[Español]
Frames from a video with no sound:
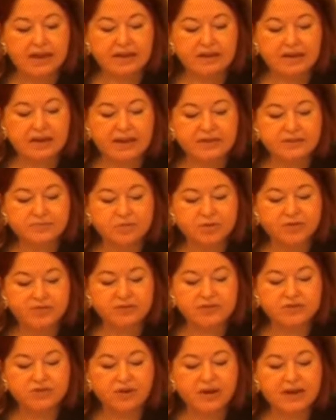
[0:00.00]
las
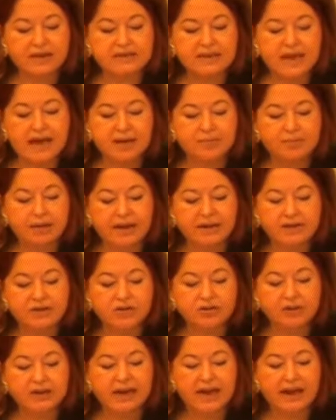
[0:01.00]
profesoras hablan
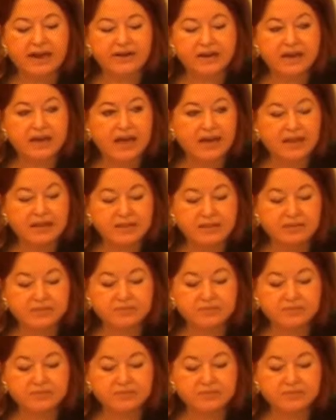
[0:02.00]
con claridad,